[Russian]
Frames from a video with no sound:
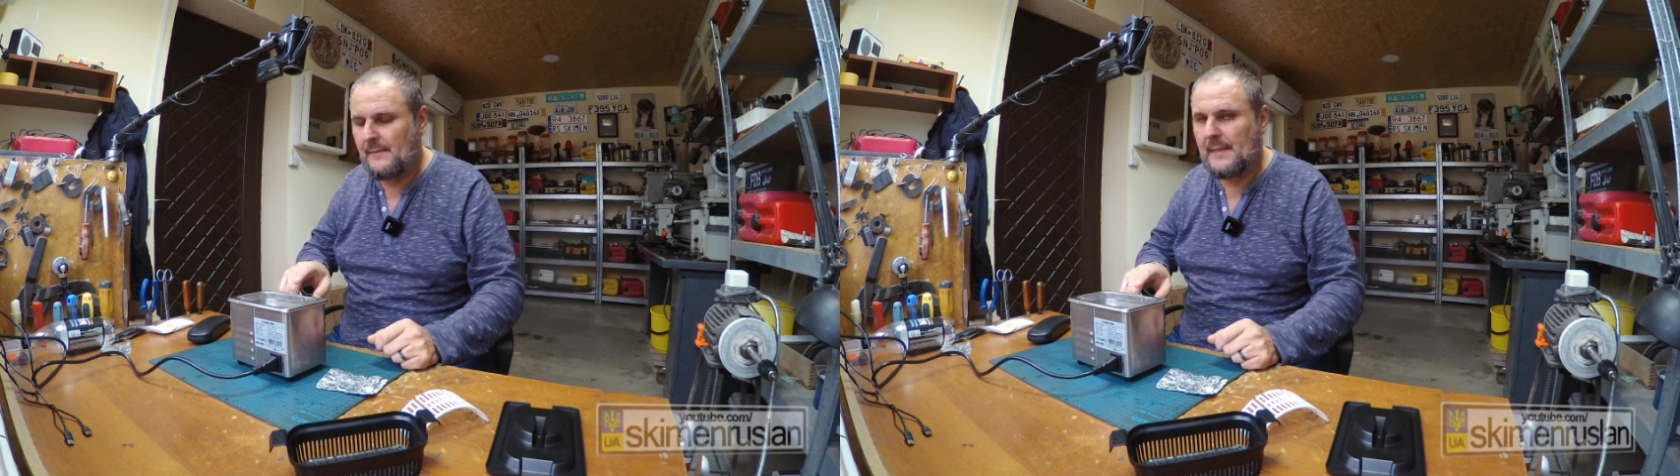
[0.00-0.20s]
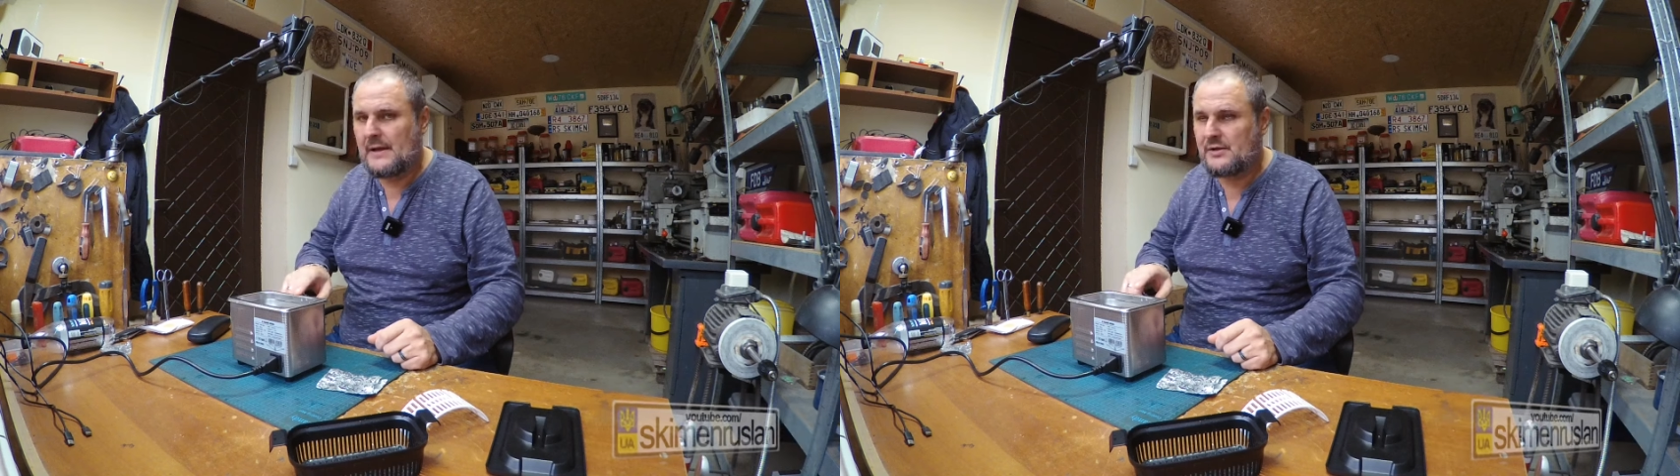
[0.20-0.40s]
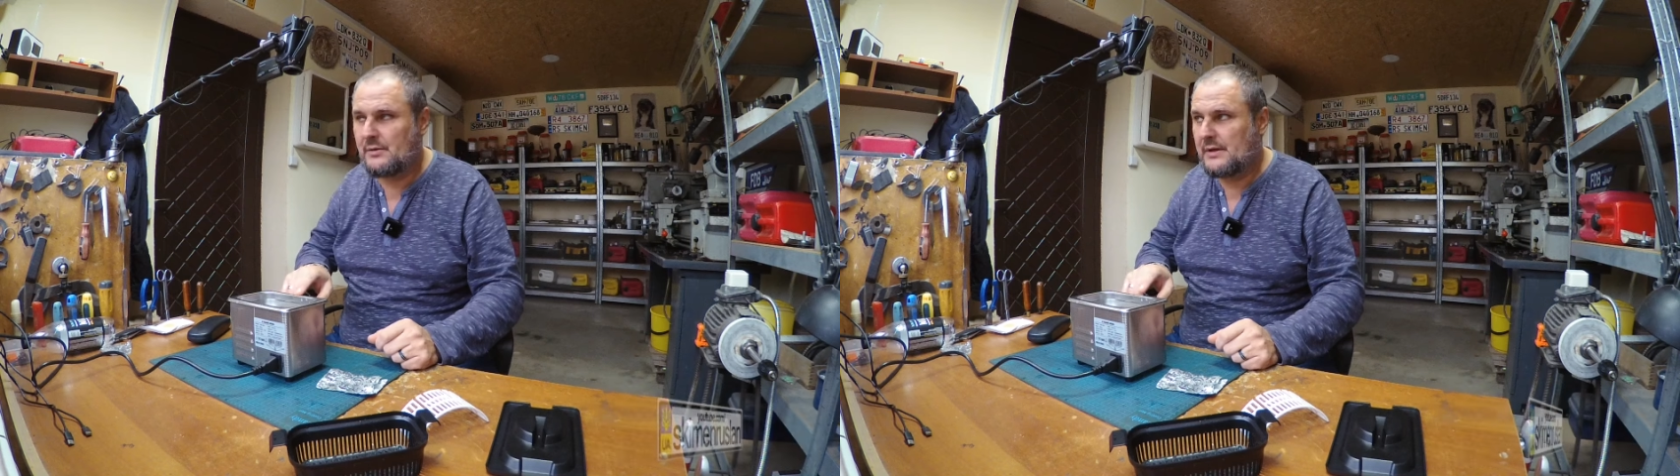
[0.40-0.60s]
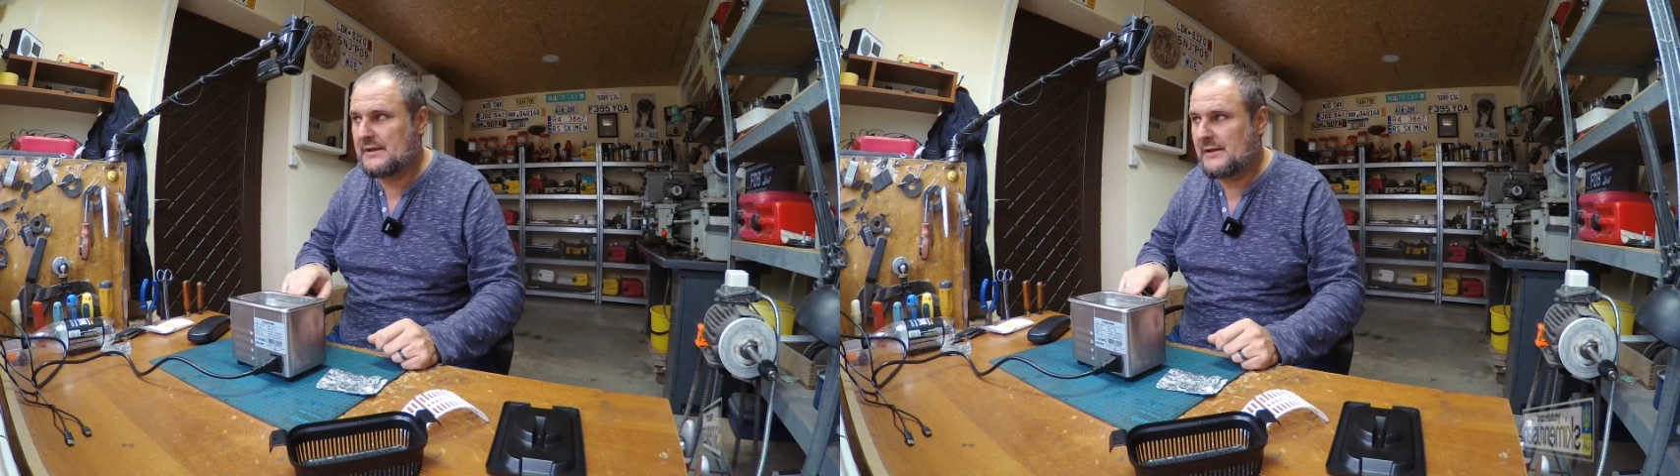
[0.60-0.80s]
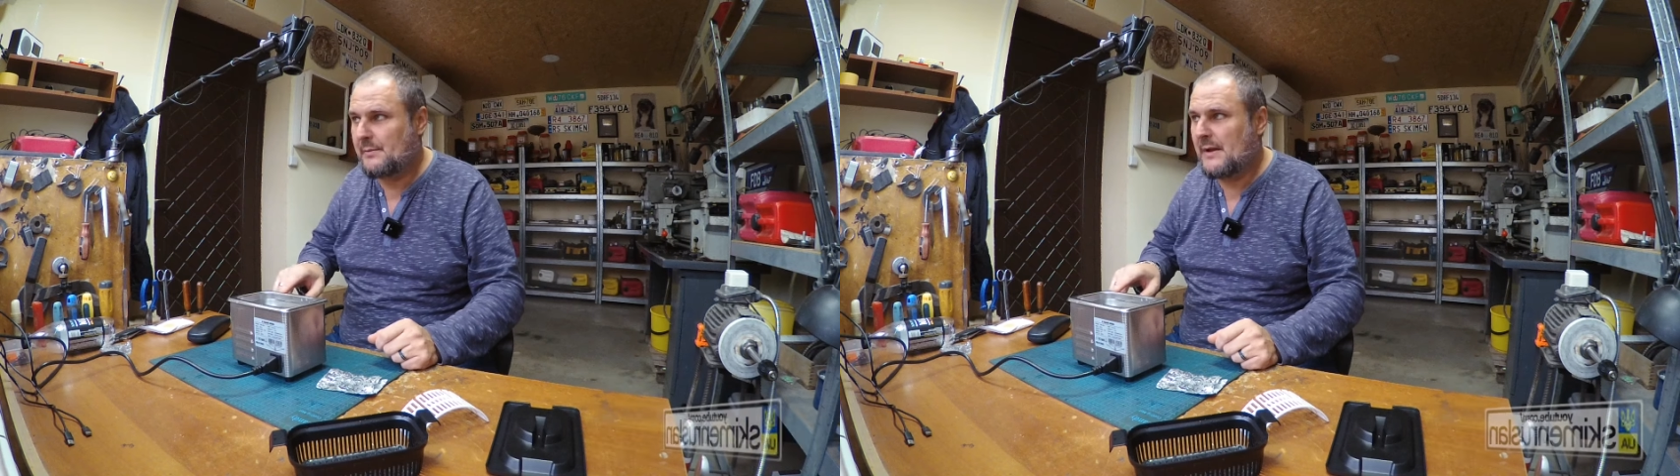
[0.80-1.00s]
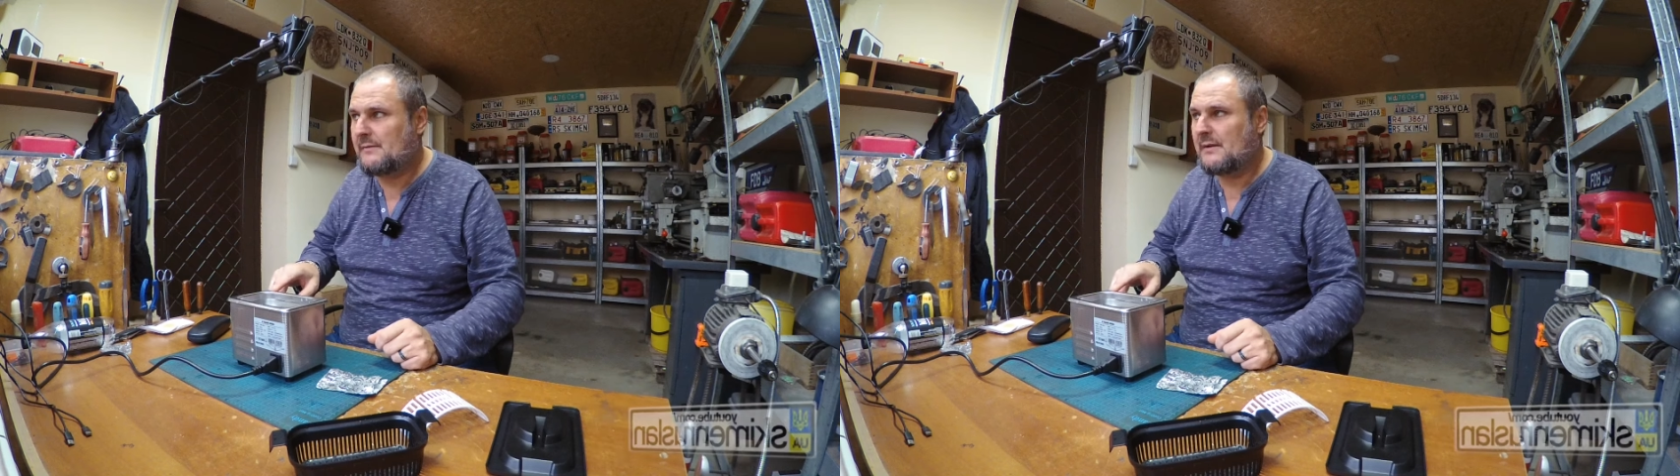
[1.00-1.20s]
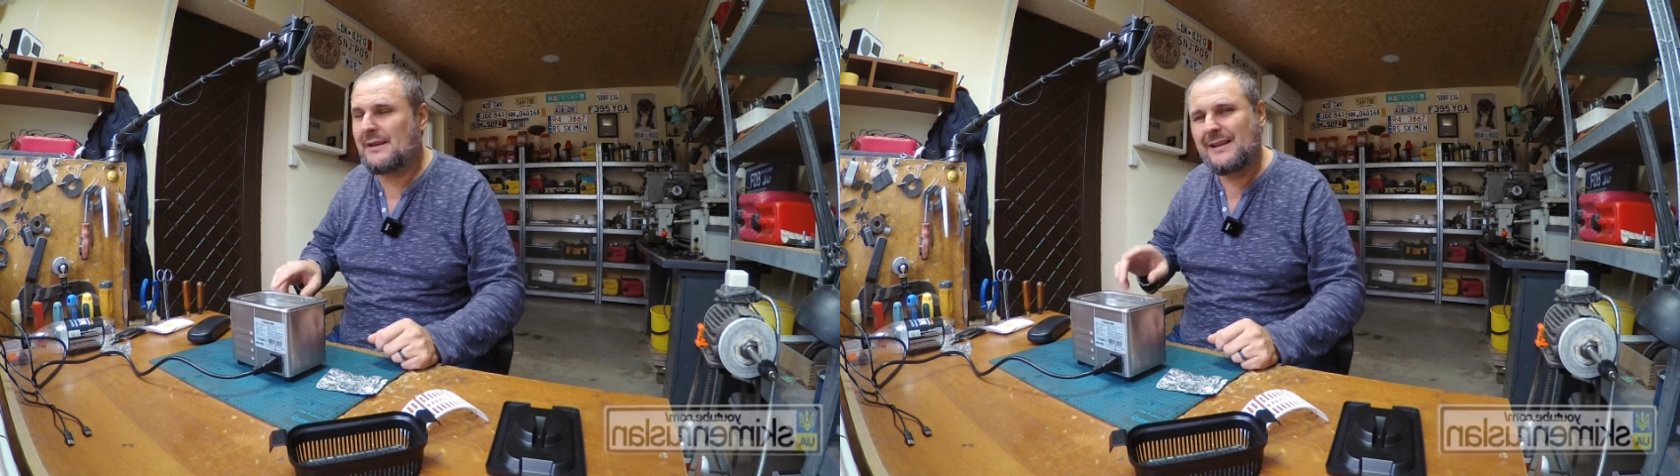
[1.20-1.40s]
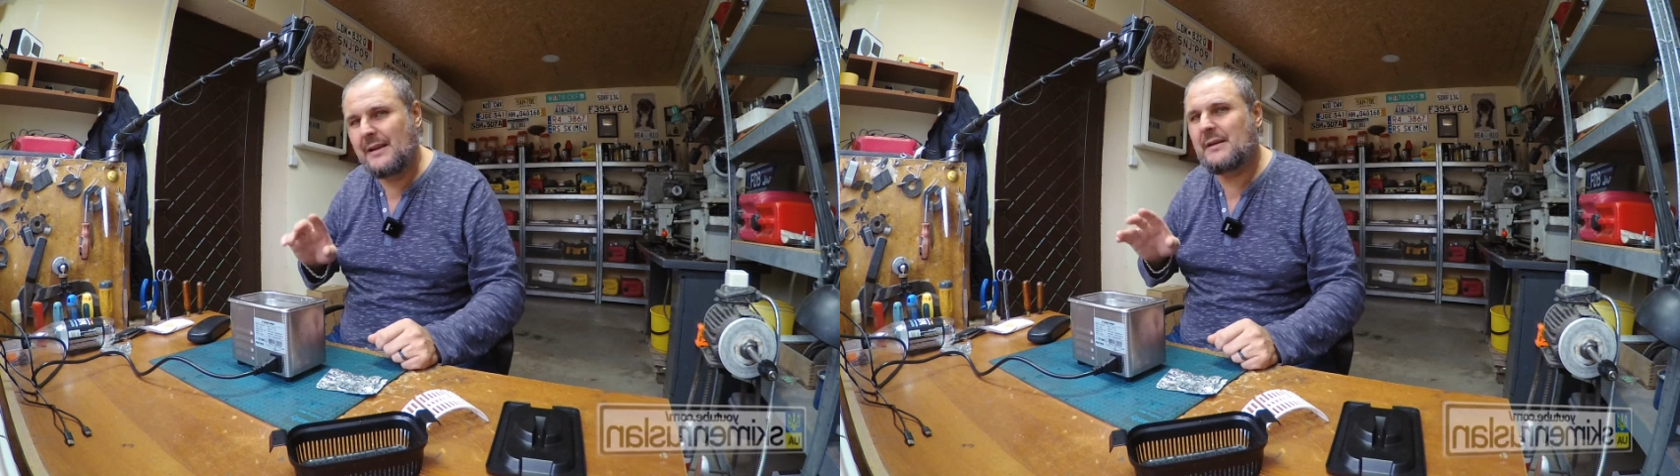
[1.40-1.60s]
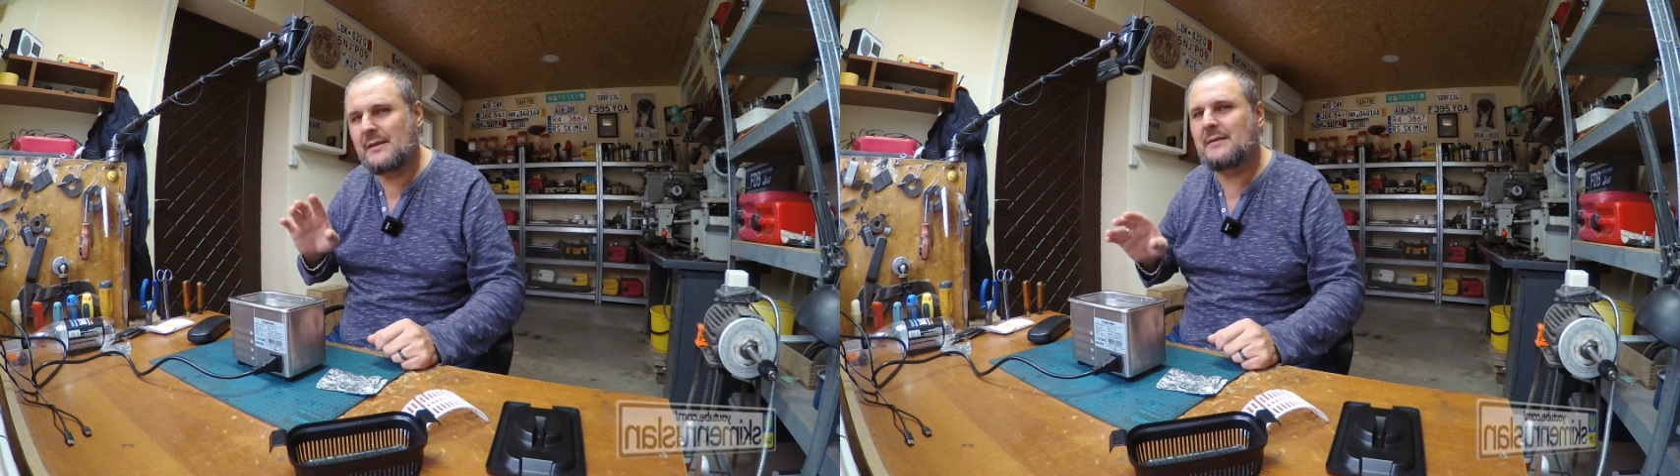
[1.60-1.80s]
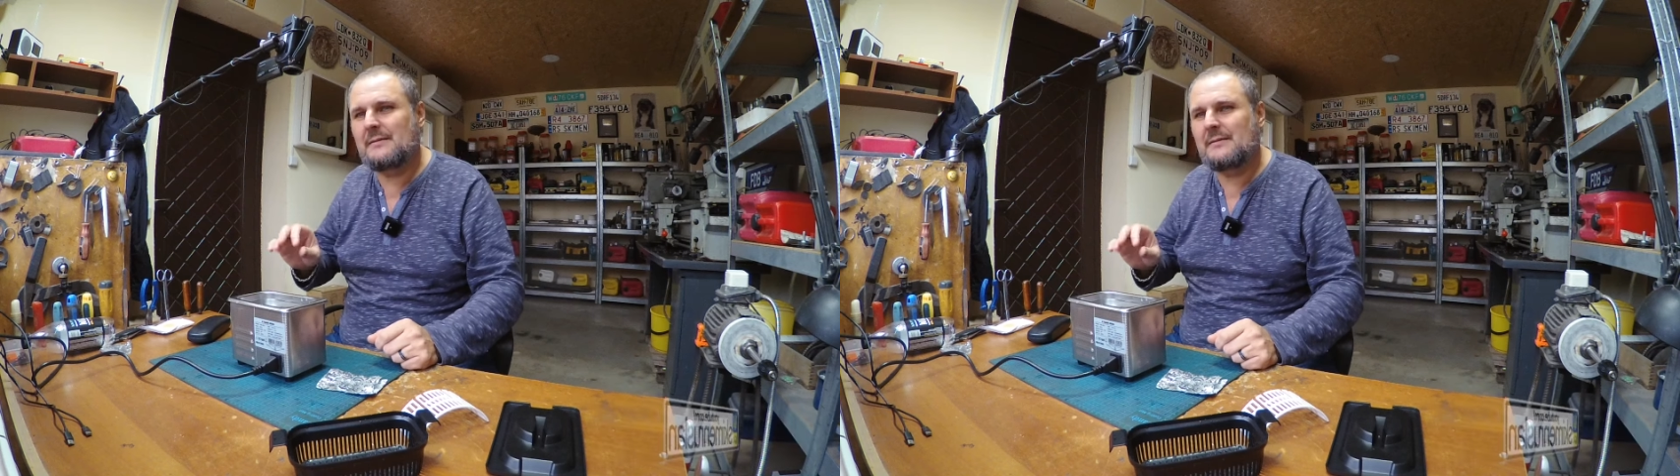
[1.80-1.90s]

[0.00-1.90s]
Та 135 вот она, говорит,